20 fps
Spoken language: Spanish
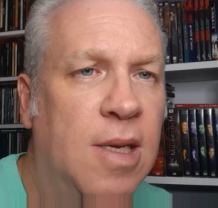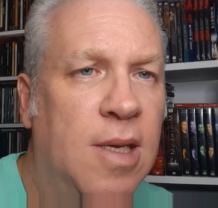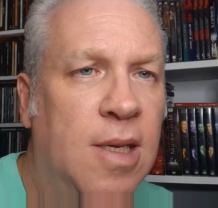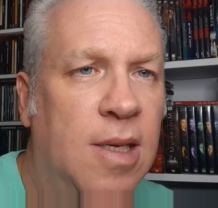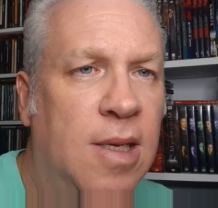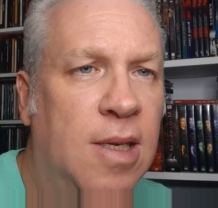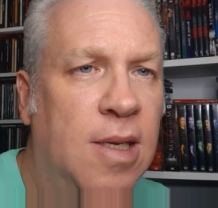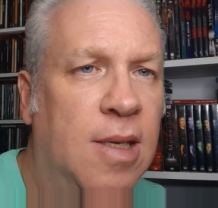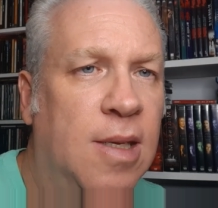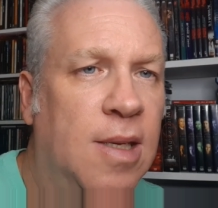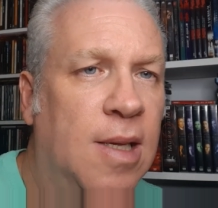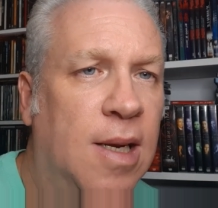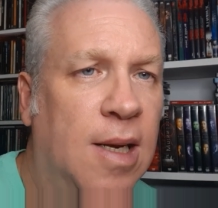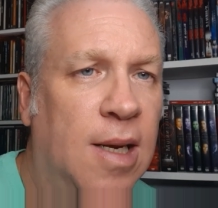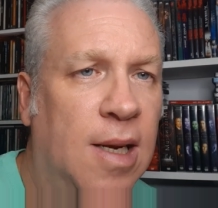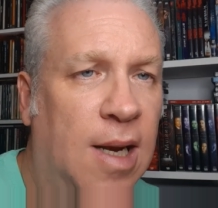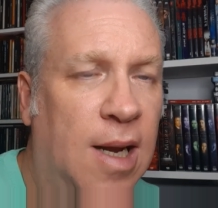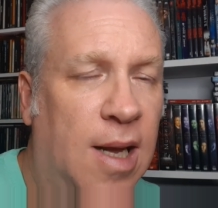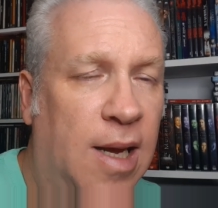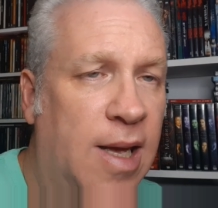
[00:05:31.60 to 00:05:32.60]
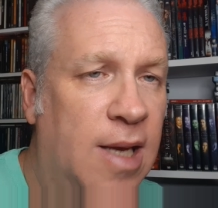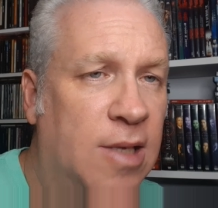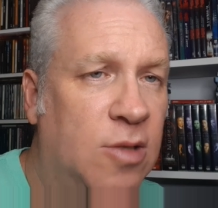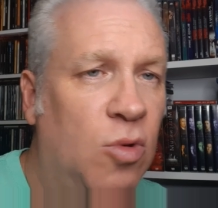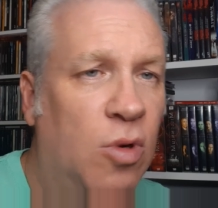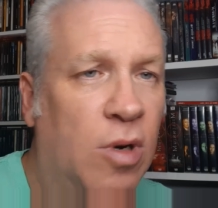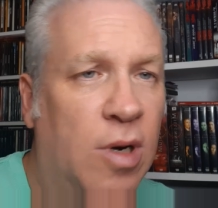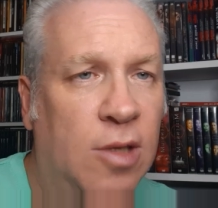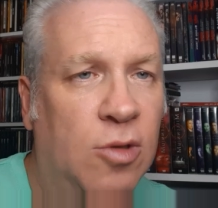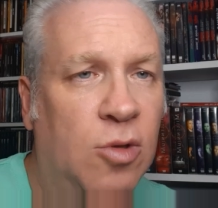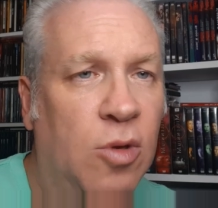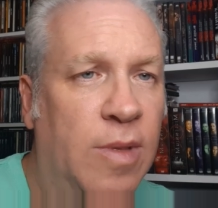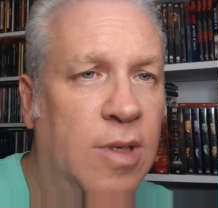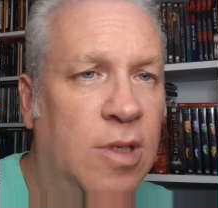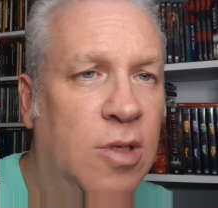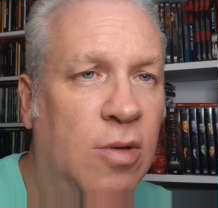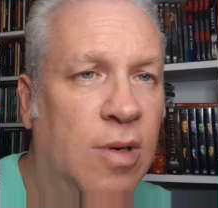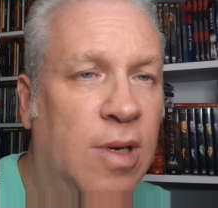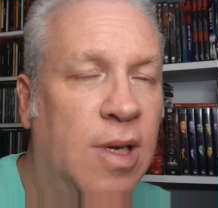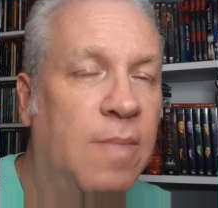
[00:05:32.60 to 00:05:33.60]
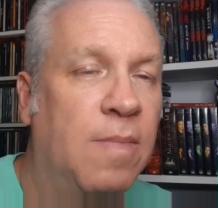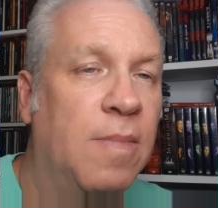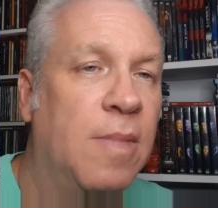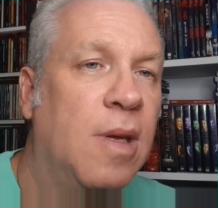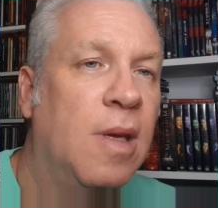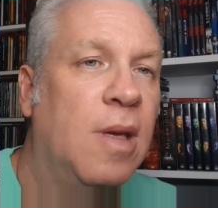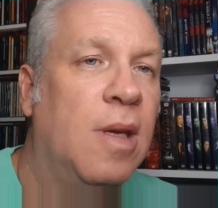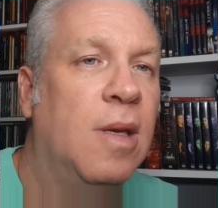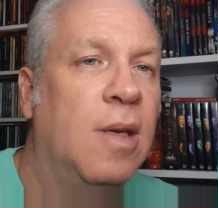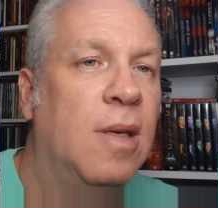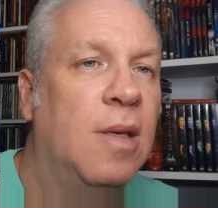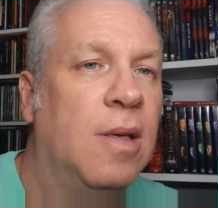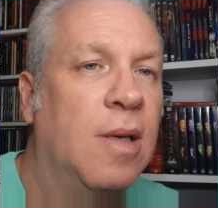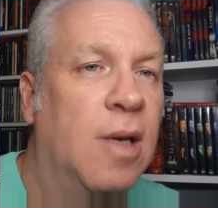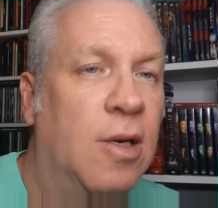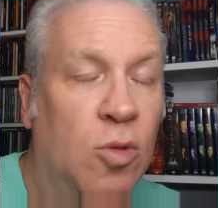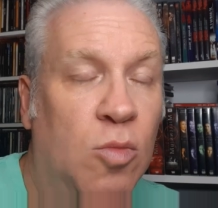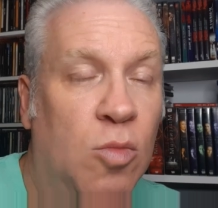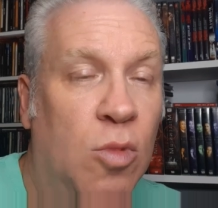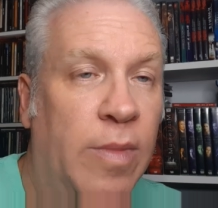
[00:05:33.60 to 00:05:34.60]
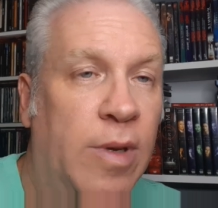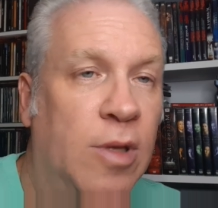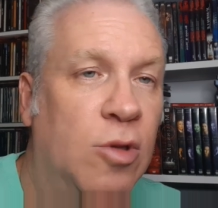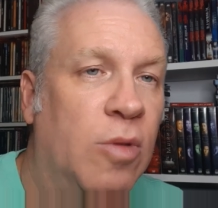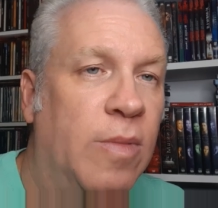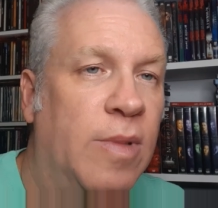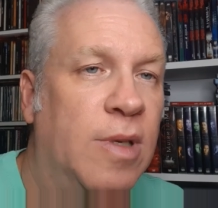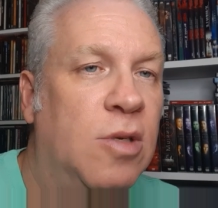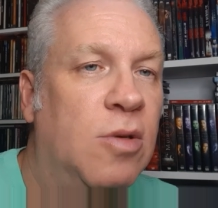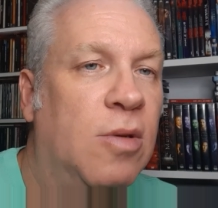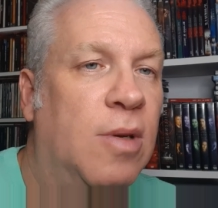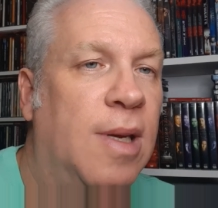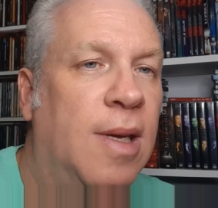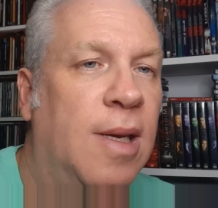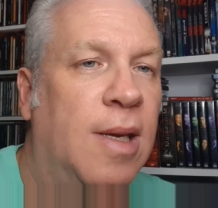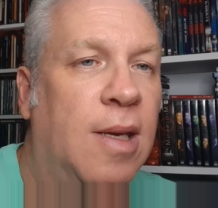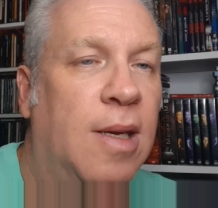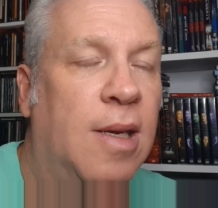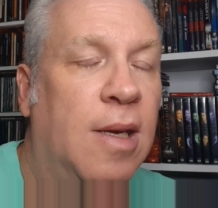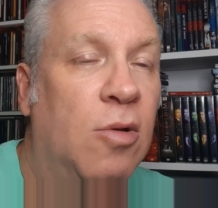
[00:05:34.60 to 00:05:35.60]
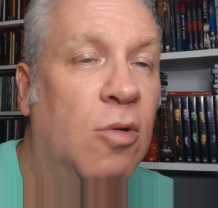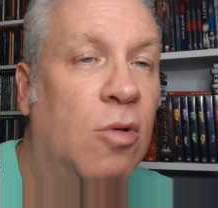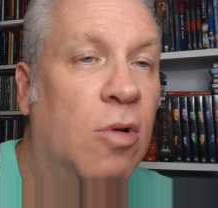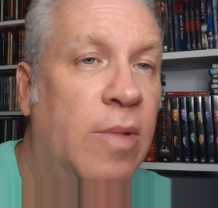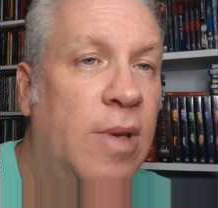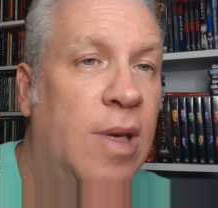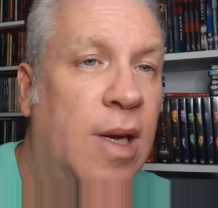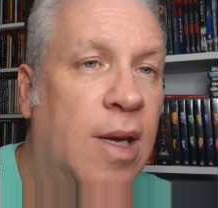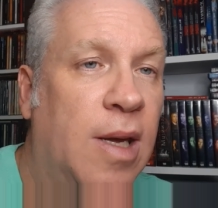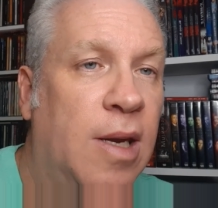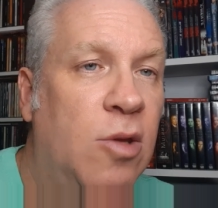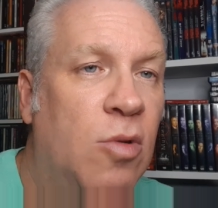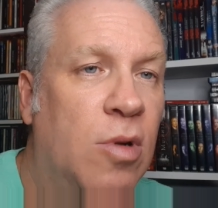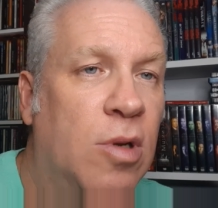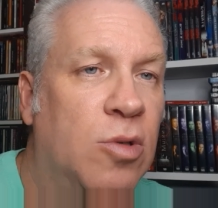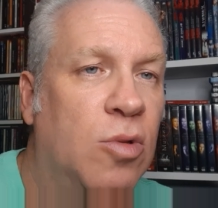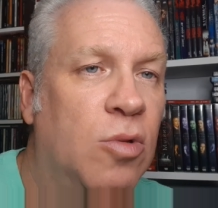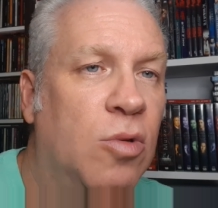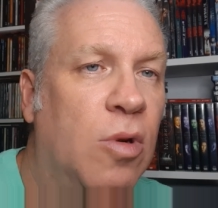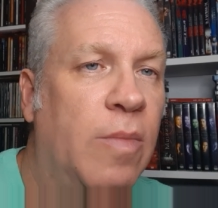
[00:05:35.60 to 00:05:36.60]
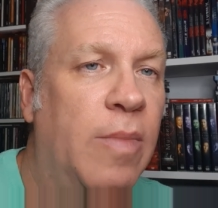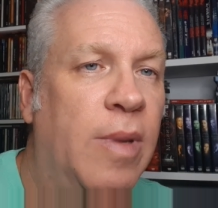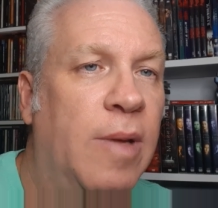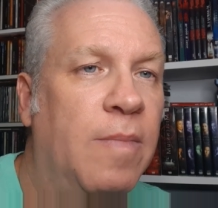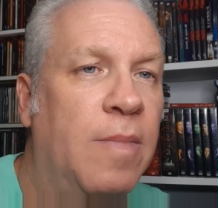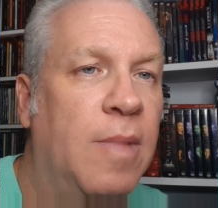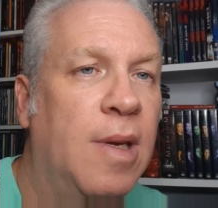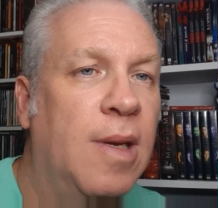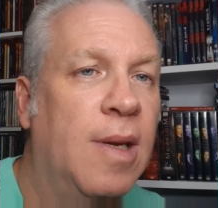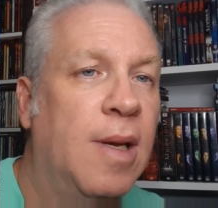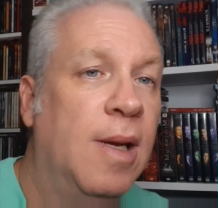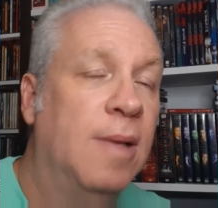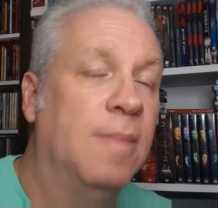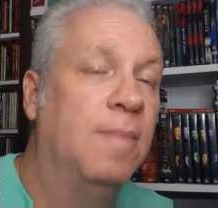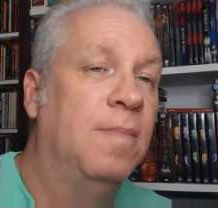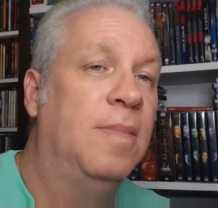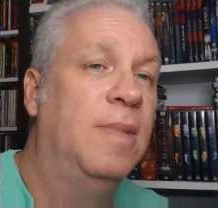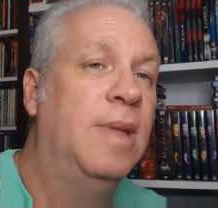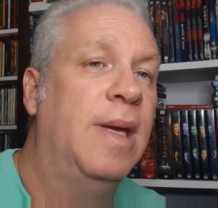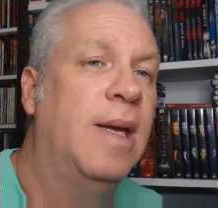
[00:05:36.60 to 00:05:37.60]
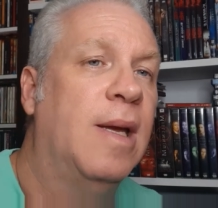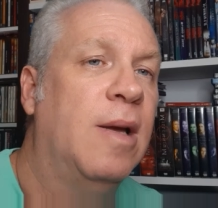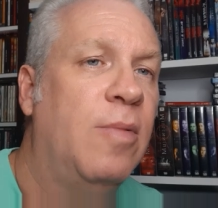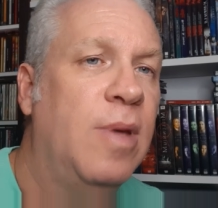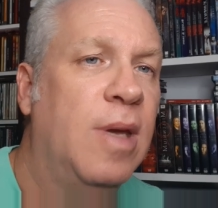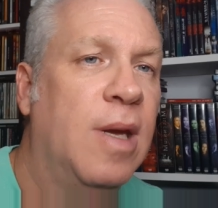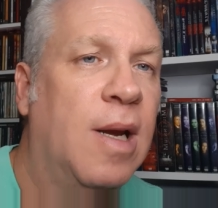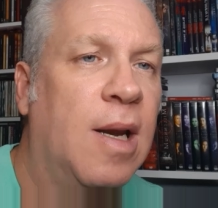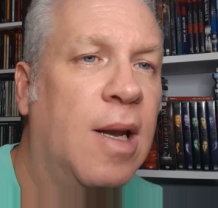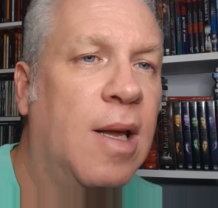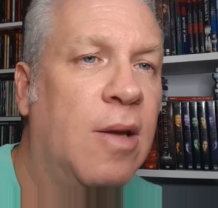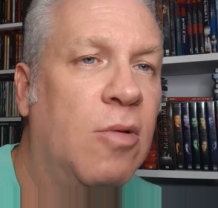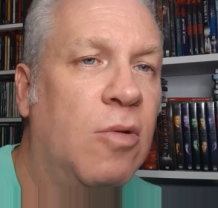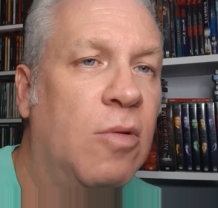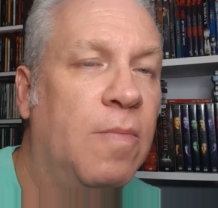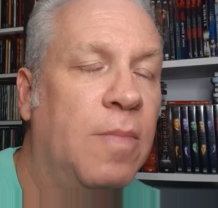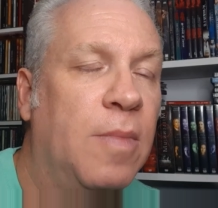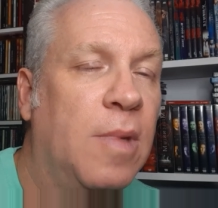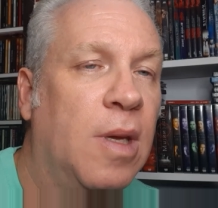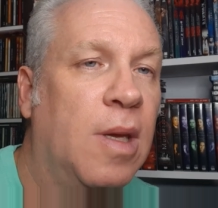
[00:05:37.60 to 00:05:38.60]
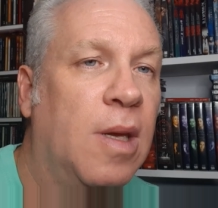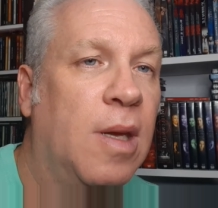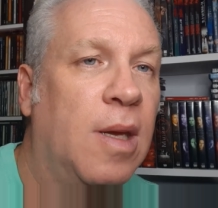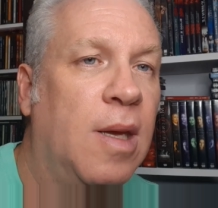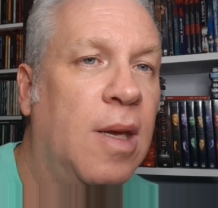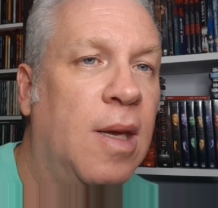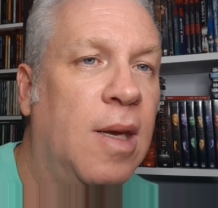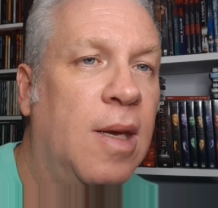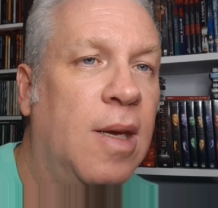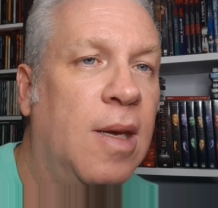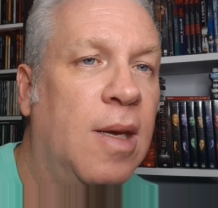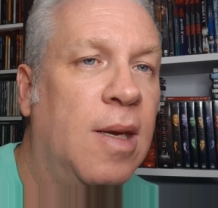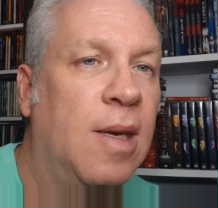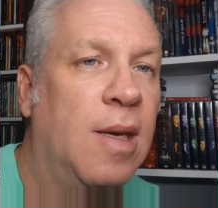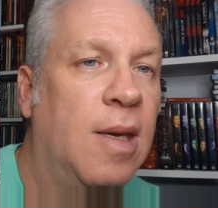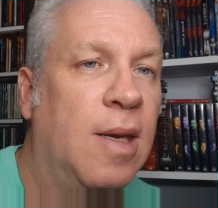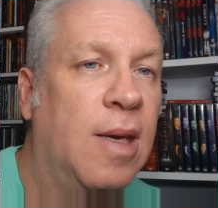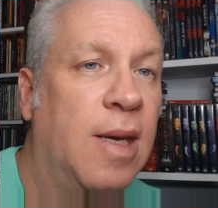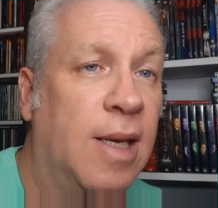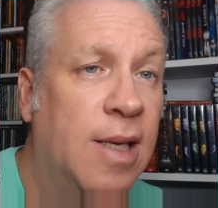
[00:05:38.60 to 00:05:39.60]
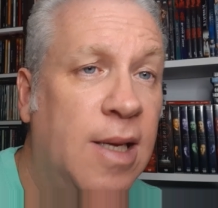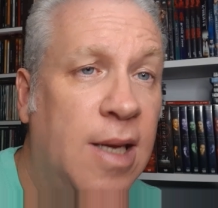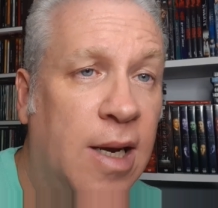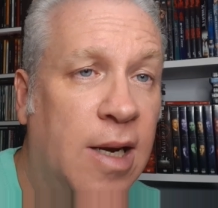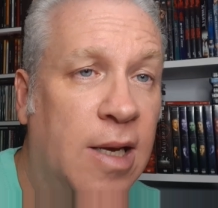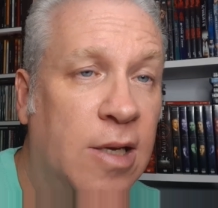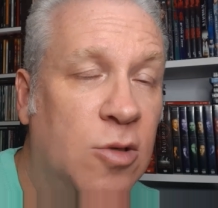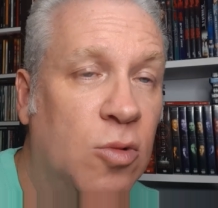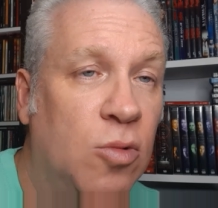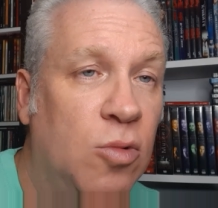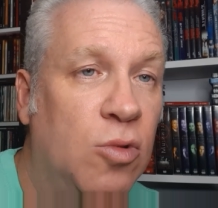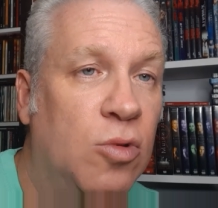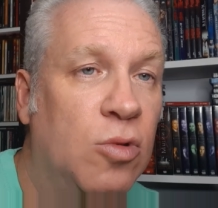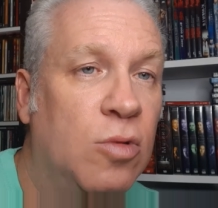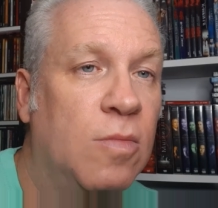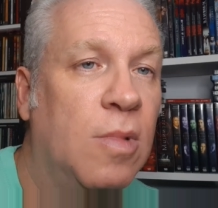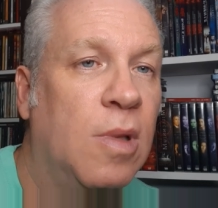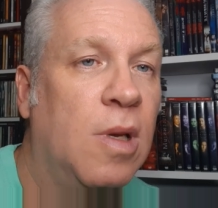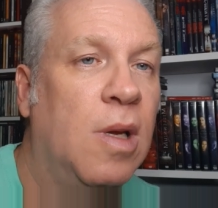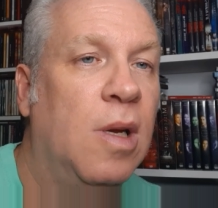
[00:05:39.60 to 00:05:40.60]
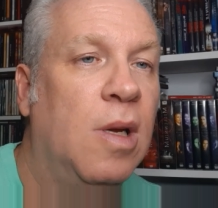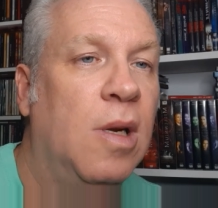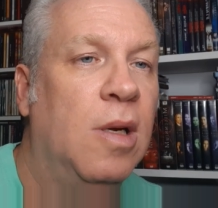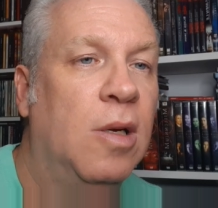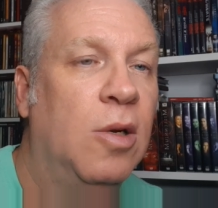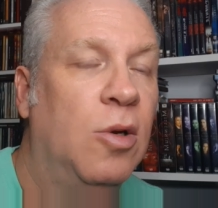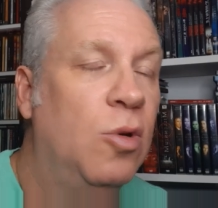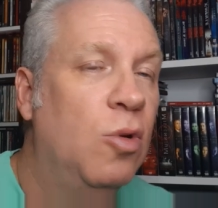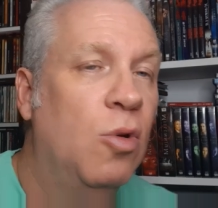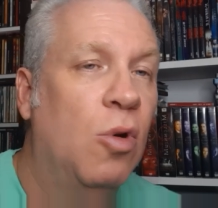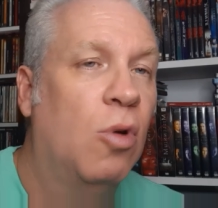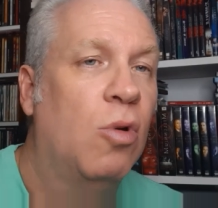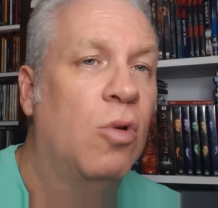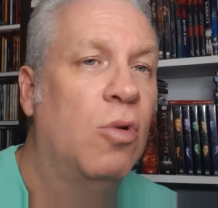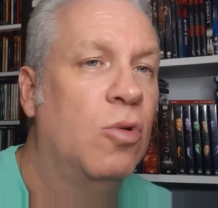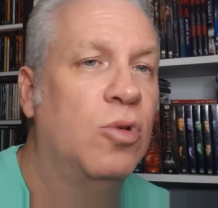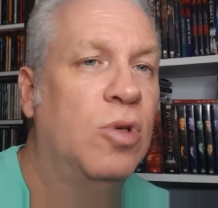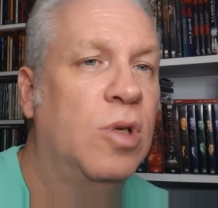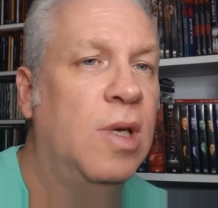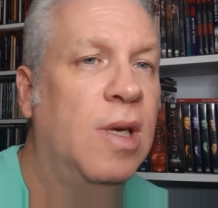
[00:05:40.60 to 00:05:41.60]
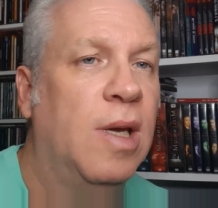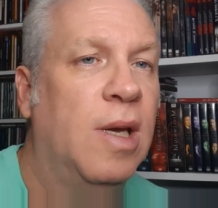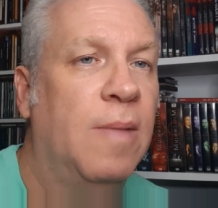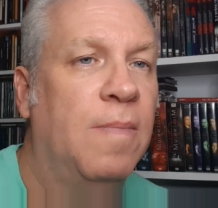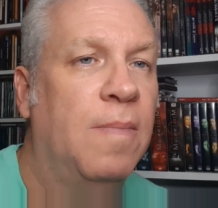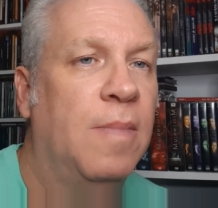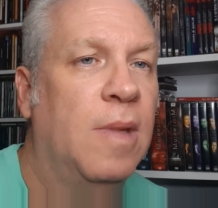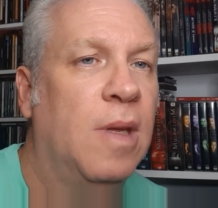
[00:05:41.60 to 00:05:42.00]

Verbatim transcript: y la que hace un rato mencioné, hace un momento mencioné que no había querido su nombre, deja bien claro que Edgar Jesús no conocía